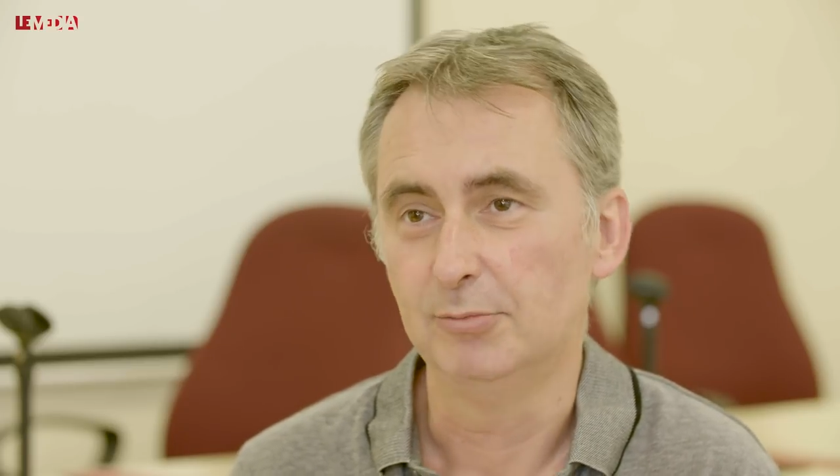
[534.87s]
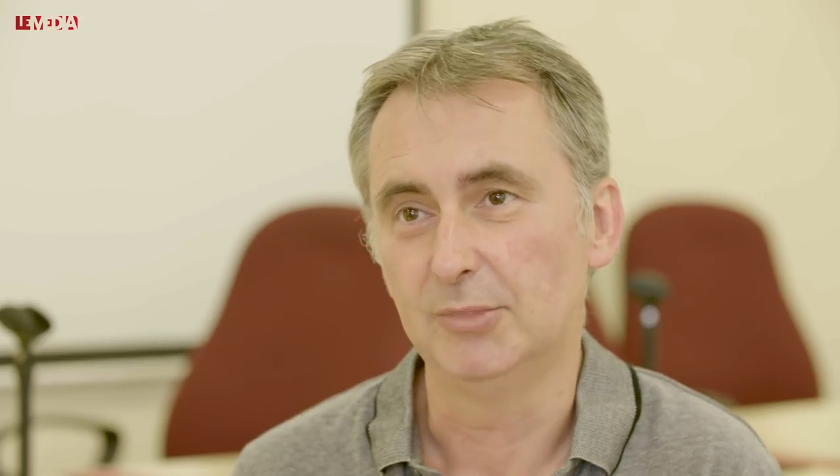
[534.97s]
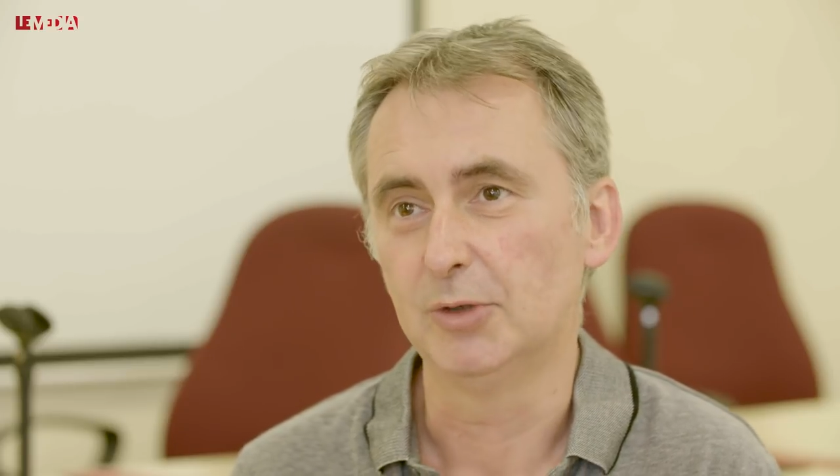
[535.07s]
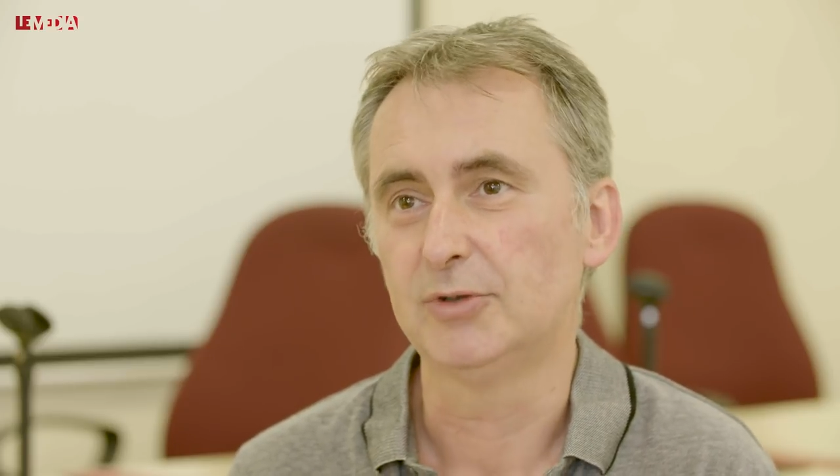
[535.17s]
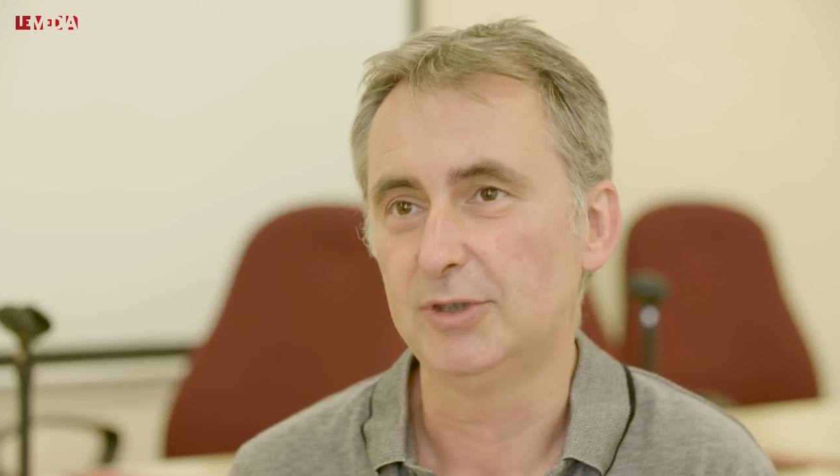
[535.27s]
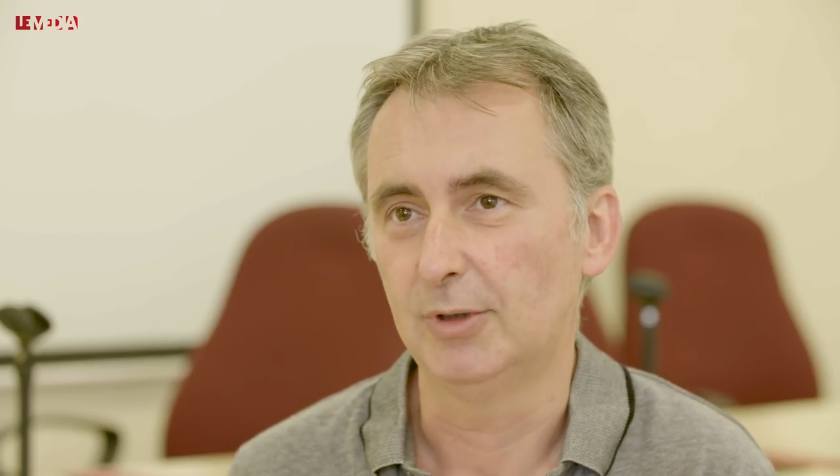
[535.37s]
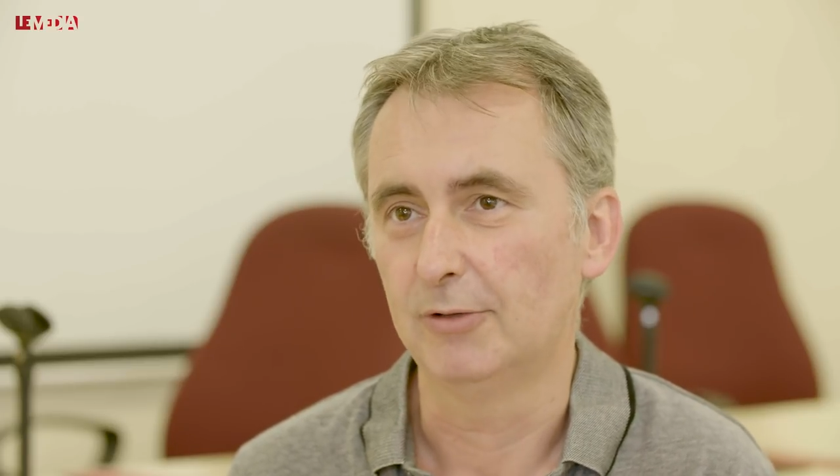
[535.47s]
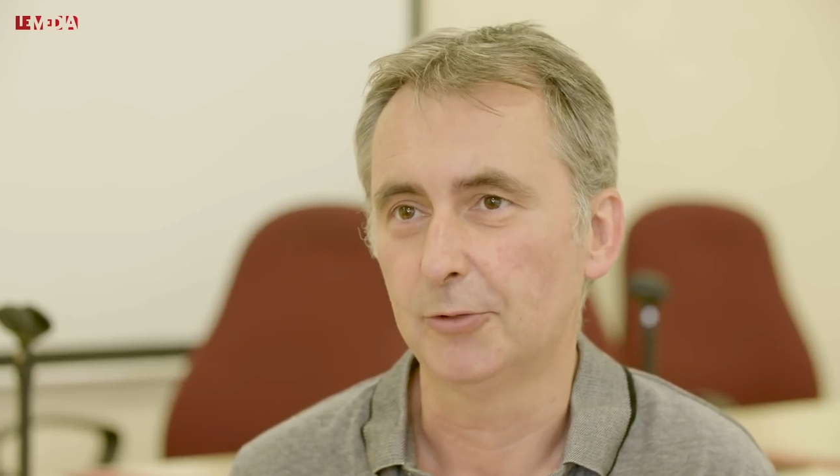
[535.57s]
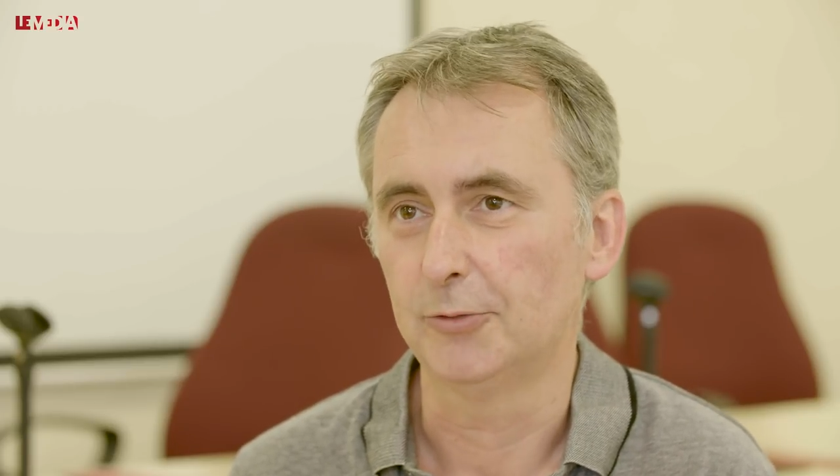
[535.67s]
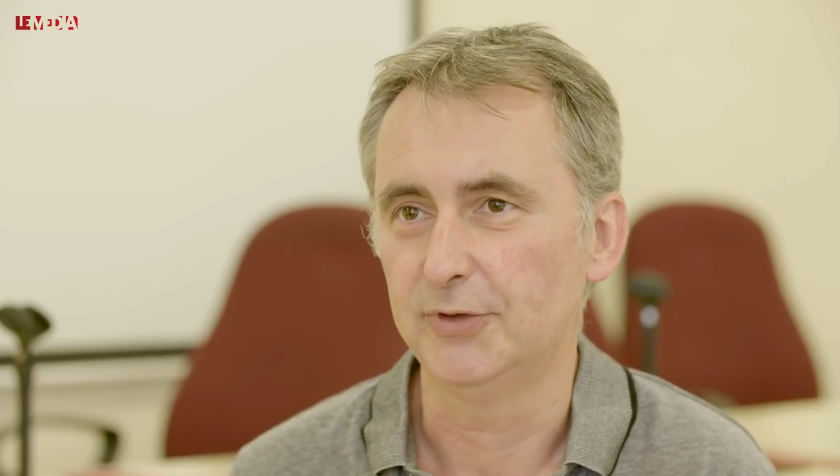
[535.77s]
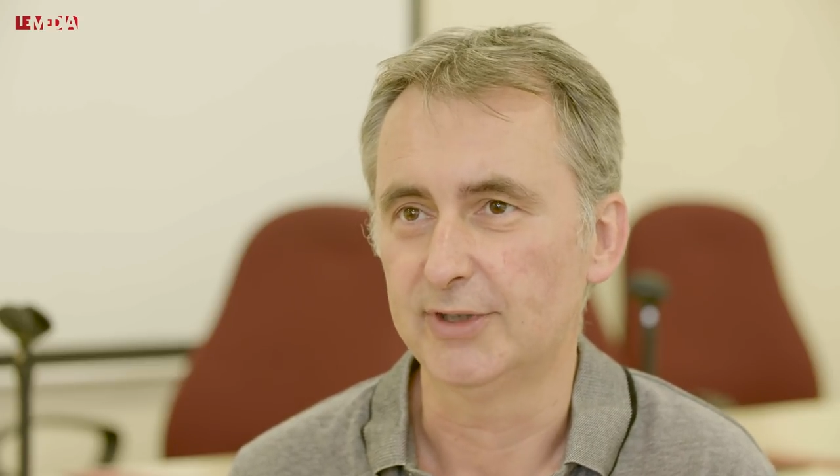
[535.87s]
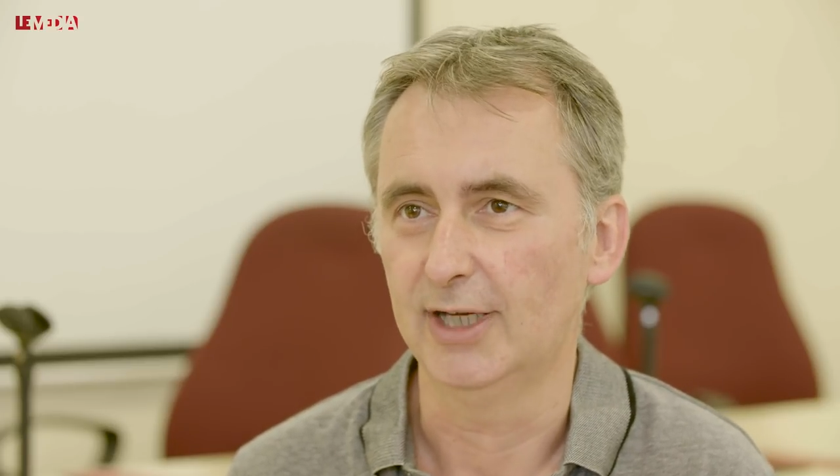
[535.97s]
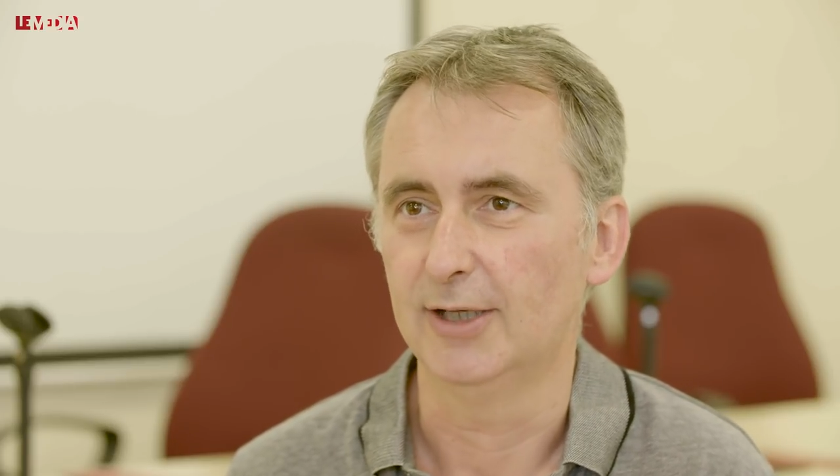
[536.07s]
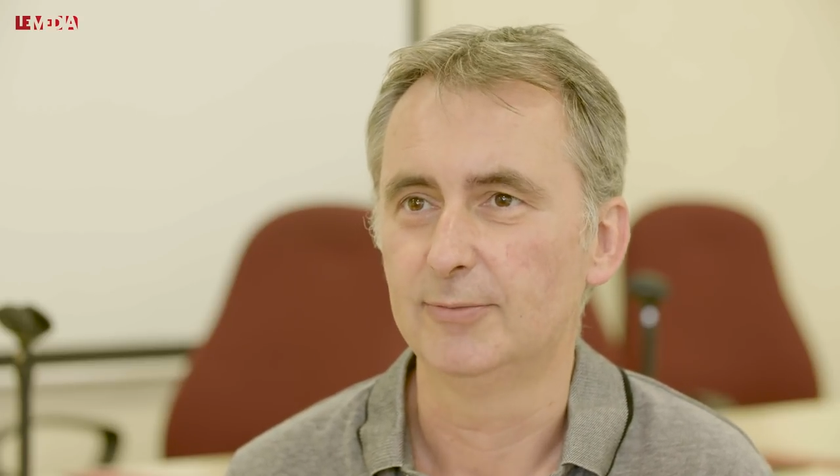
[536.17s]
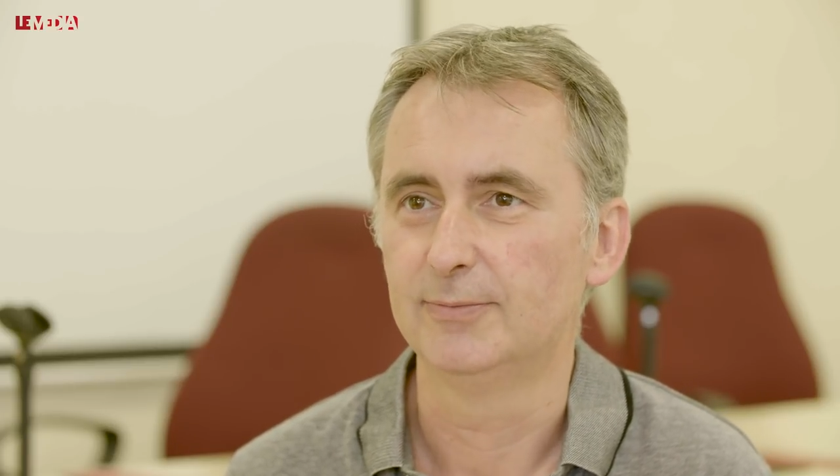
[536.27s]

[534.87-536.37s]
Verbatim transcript: mais aussi de la fraude fiscale.